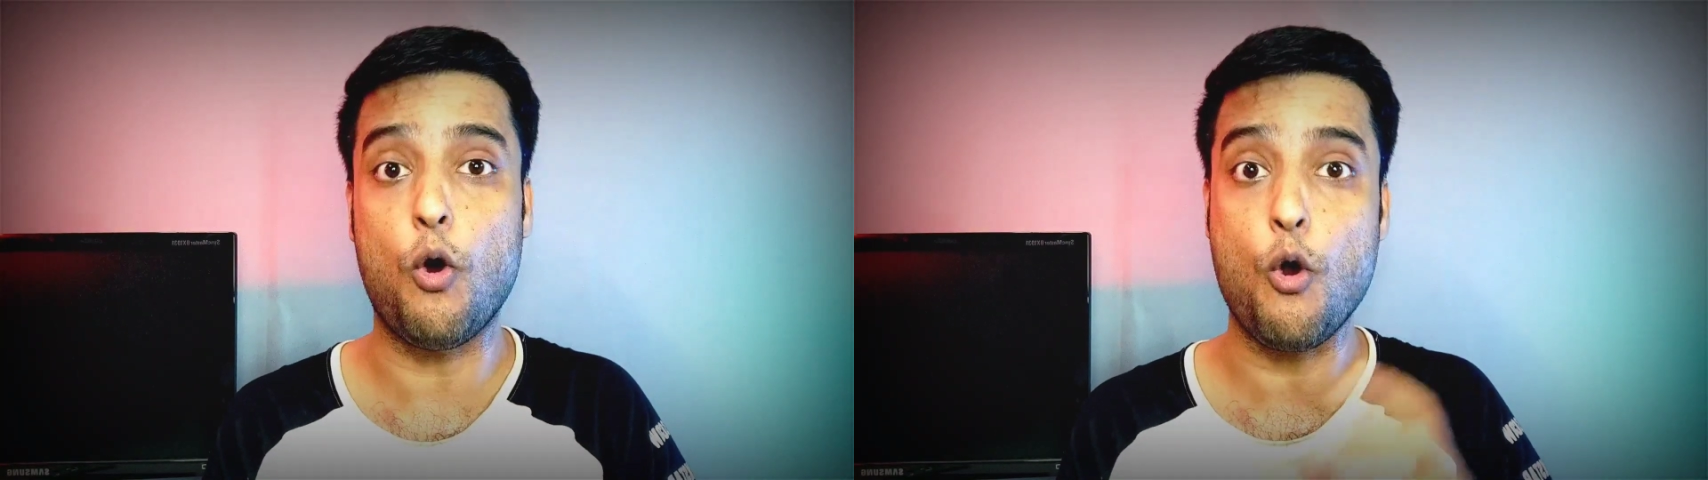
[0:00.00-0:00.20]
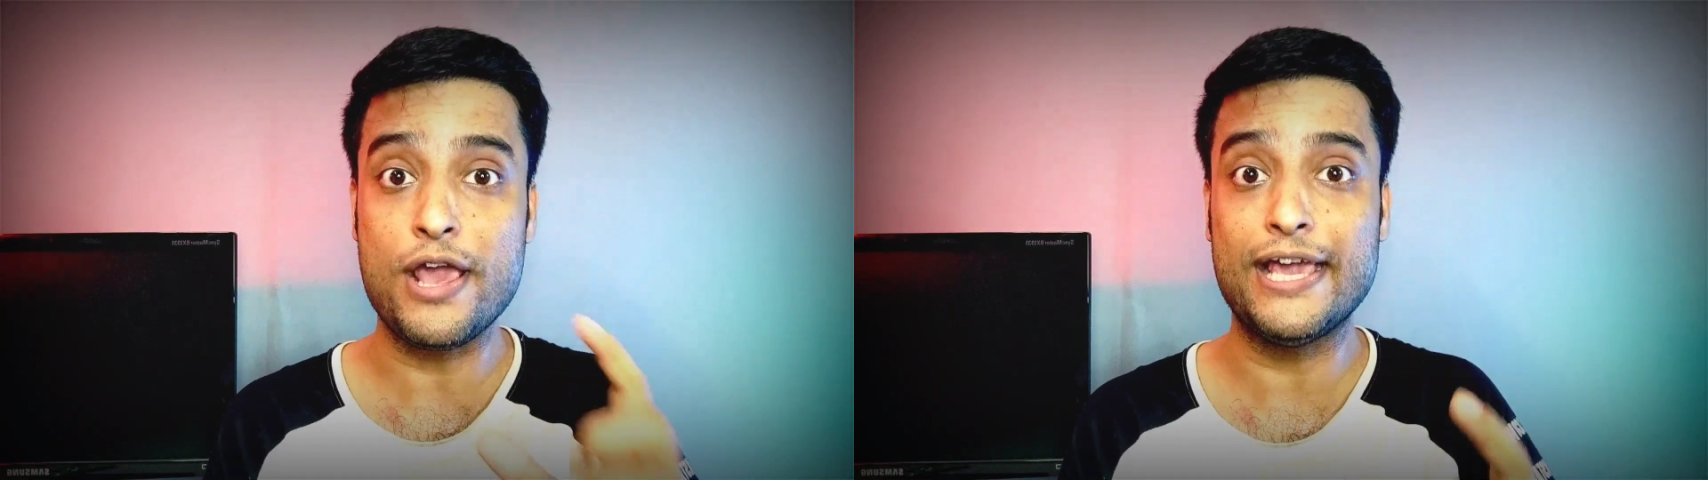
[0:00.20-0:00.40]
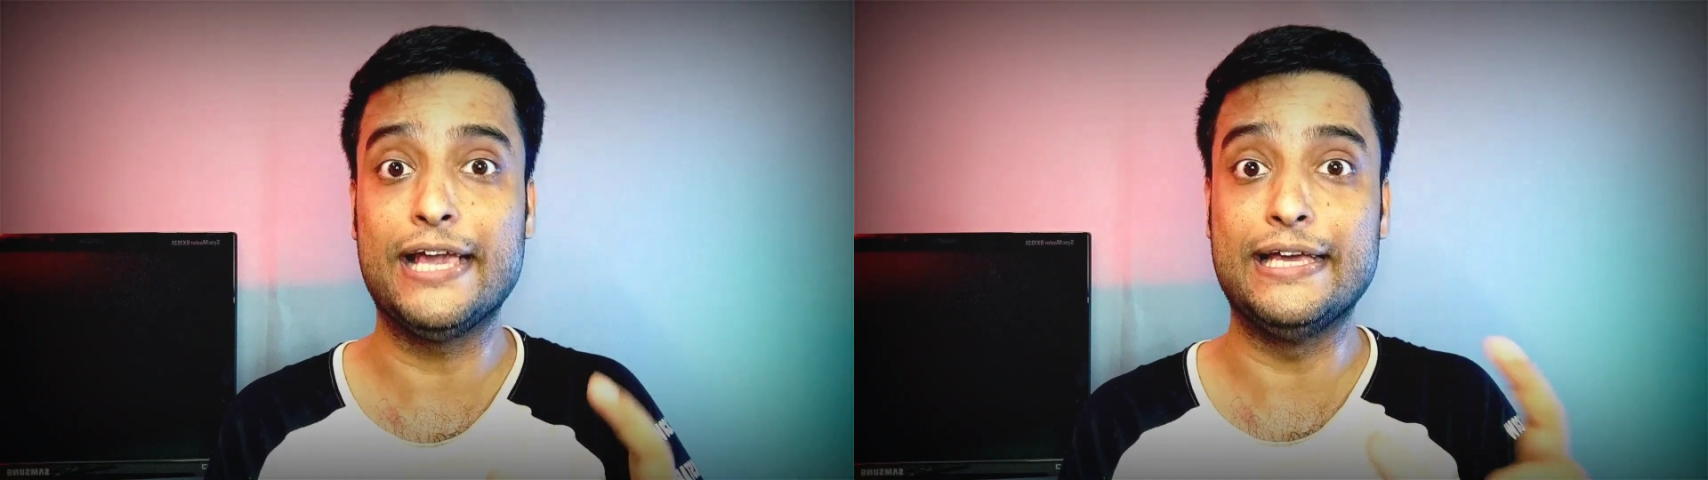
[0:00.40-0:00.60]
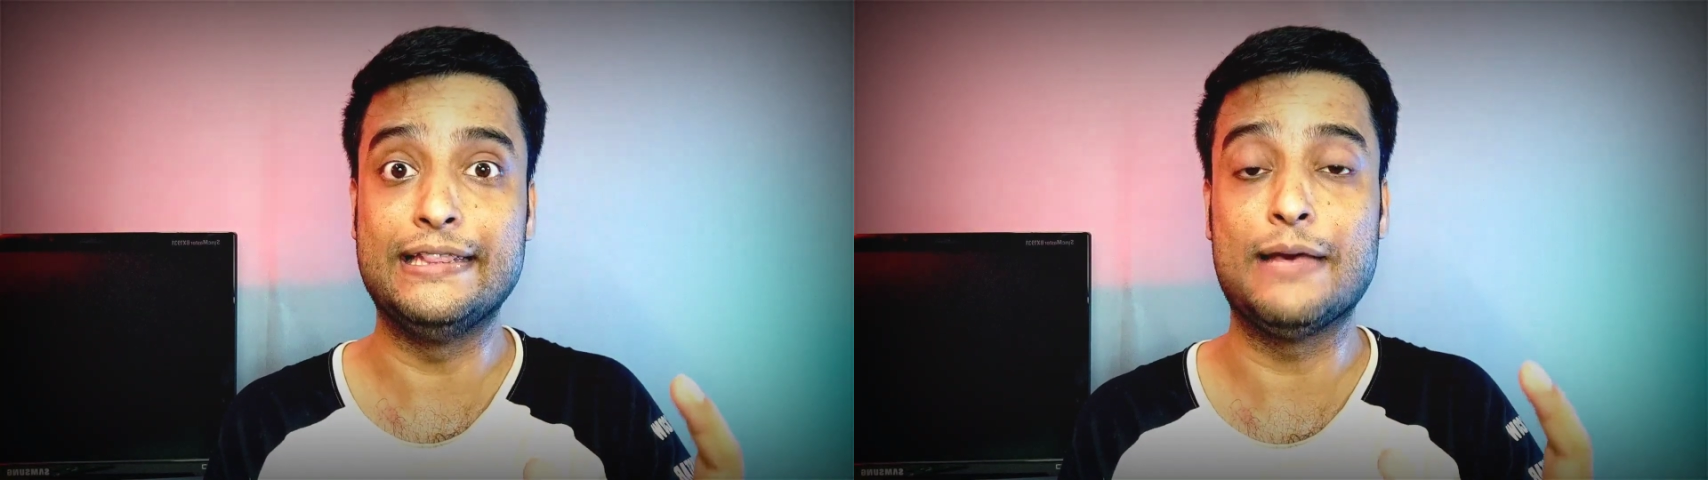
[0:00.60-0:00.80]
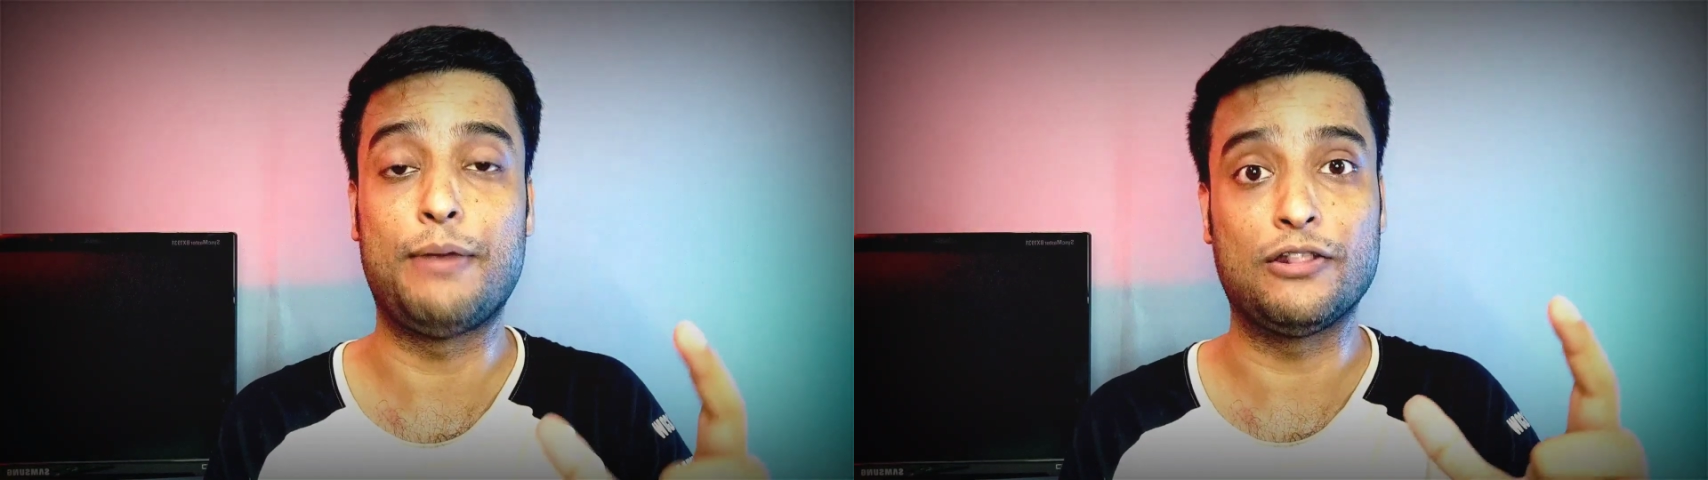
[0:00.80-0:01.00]
অনেকেই
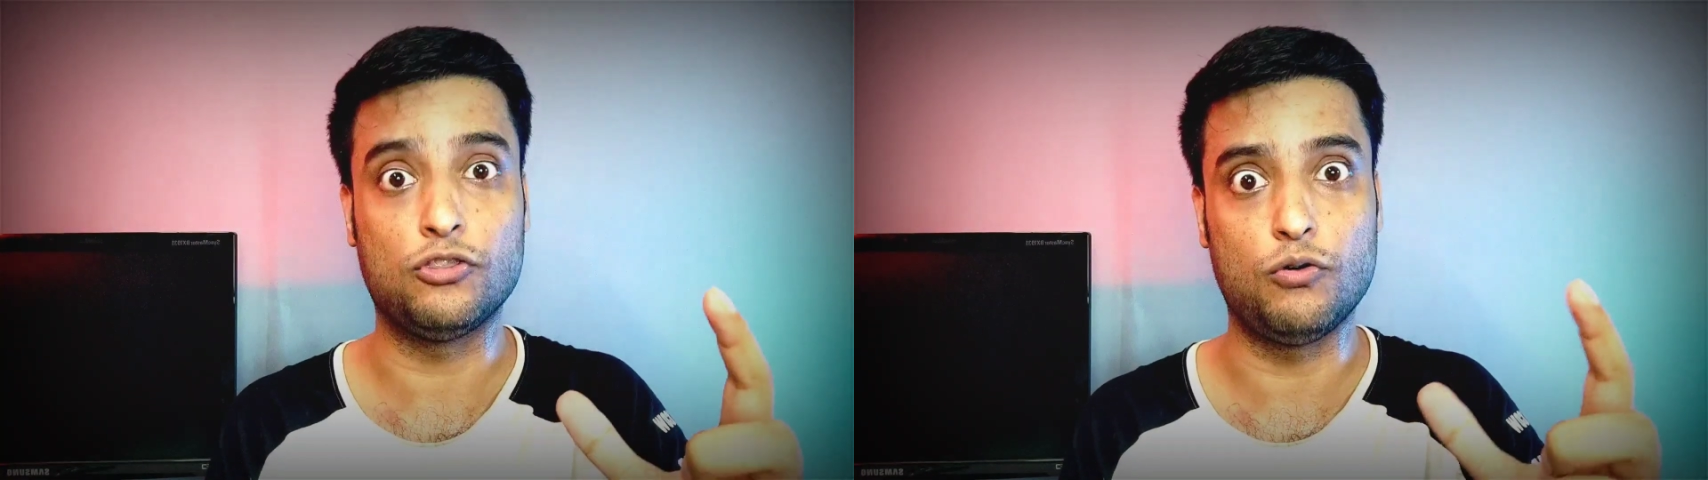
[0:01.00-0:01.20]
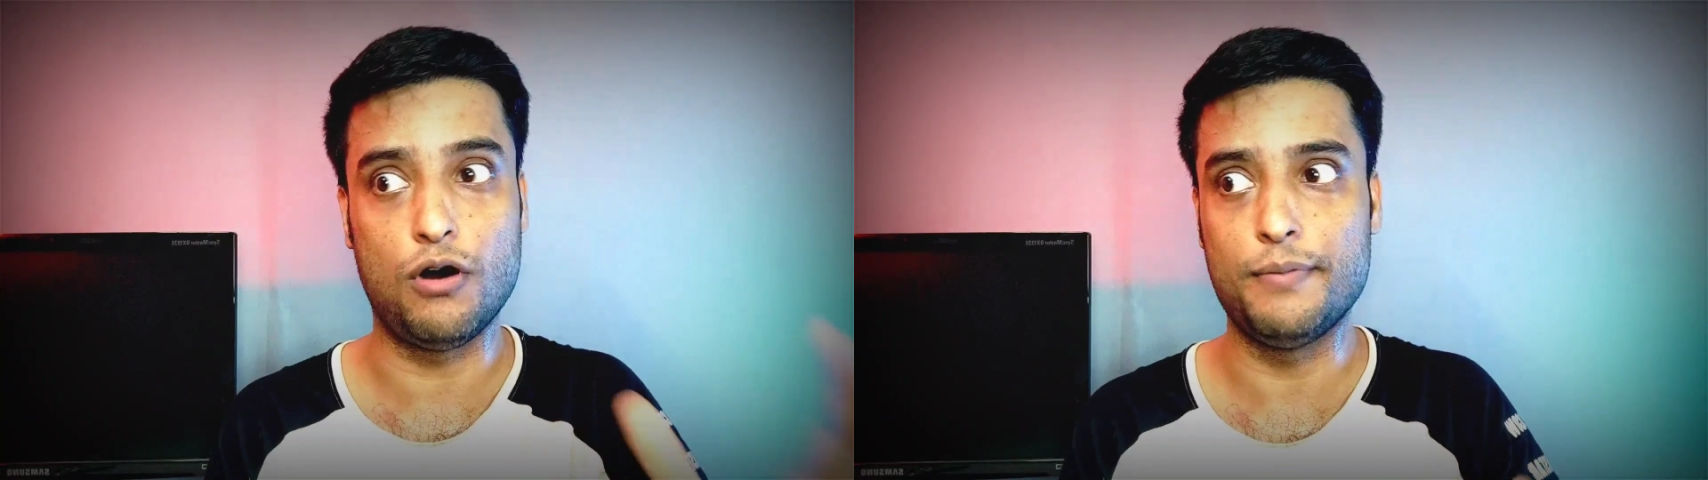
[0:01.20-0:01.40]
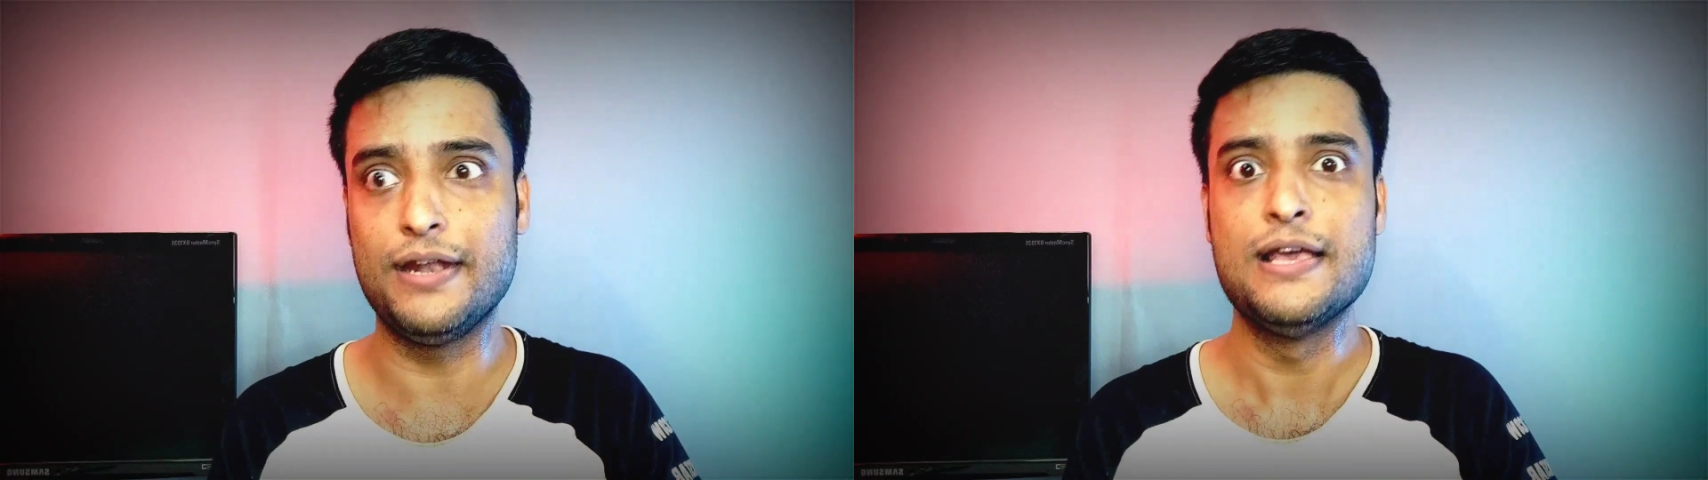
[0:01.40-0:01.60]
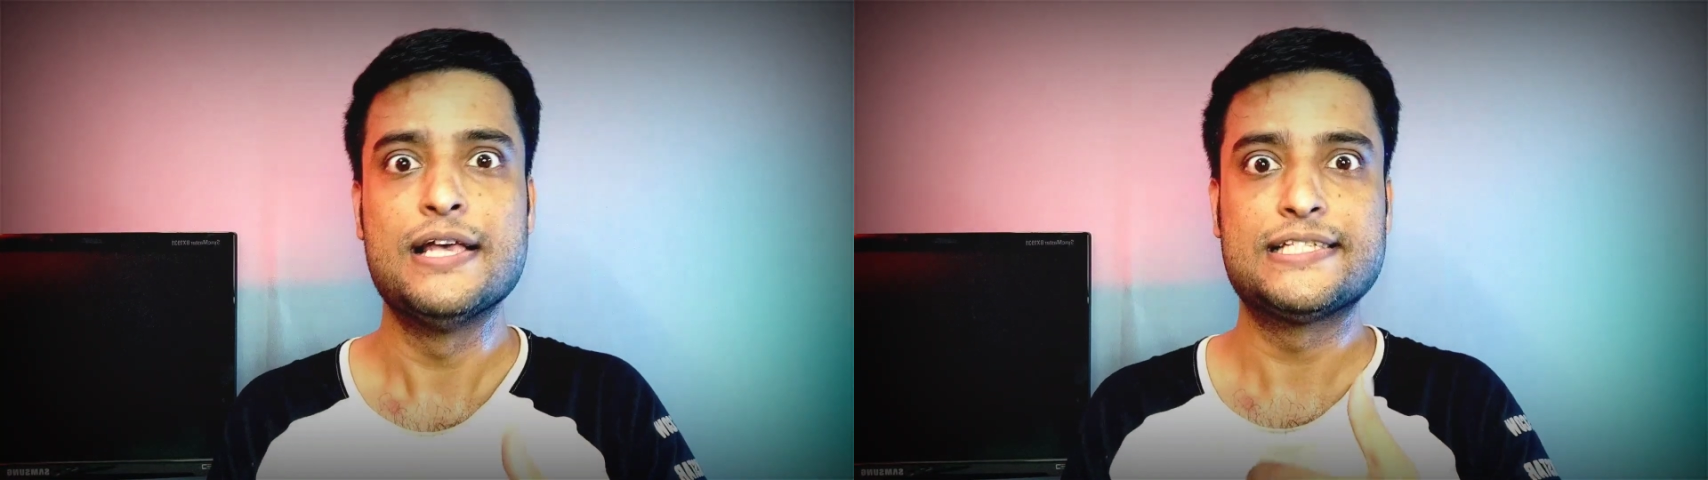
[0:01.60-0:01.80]
কিনতে বাধ্য হবেন